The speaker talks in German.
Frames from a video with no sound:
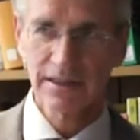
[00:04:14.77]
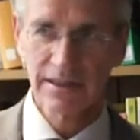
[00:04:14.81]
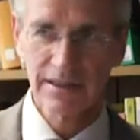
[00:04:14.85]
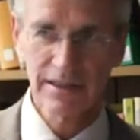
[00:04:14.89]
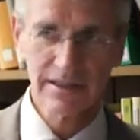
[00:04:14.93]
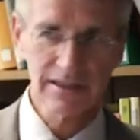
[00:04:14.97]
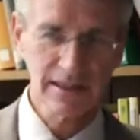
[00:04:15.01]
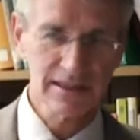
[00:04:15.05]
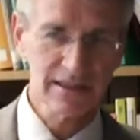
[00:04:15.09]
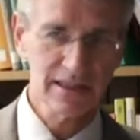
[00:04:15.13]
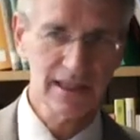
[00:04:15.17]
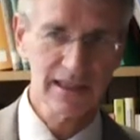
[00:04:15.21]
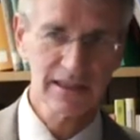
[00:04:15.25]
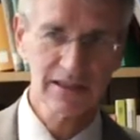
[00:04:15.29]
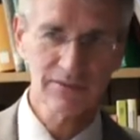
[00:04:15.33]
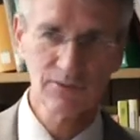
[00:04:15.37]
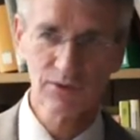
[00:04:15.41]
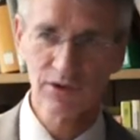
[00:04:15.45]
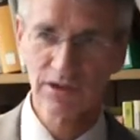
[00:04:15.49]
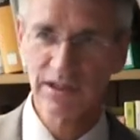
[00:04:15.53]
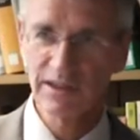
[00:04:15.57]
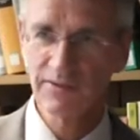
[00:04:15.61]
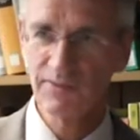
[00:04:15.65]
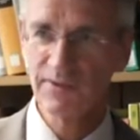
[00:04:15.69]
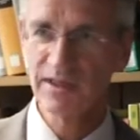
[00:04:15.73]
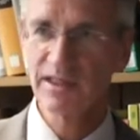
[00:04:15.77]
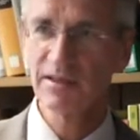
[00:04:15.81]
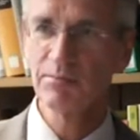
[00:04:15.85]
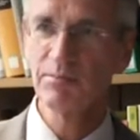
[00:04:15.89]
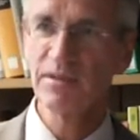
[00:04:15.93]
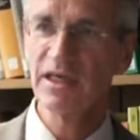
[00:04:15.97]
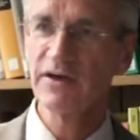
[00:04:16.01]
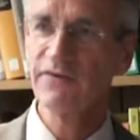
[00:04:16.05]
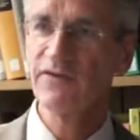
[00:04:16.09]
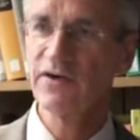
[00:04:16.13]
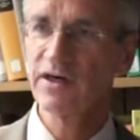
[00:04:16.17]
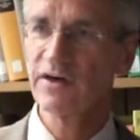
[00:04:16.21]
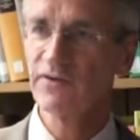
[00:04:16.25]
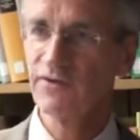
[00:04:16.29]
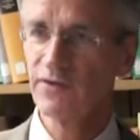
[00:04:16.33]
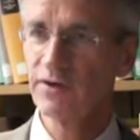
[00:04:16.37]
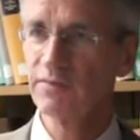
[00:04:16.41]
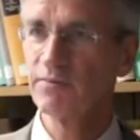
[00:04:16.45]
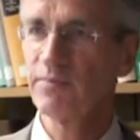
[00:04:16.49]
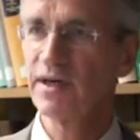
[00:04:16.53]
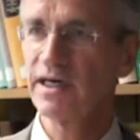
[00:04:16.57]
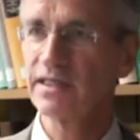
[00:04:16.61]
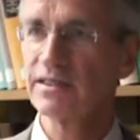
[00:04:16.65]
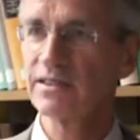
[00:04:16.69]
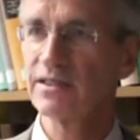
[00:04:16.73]
dieser Tage wurde ich wieder mehrfach
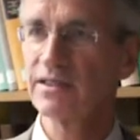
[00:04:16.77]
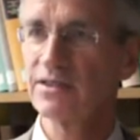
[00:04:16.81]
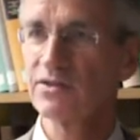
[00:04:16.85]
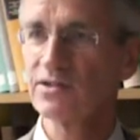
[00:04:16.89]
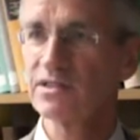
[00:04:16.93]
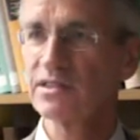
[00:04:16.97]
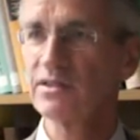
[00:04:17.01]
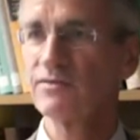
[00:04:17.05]
von Partnern aus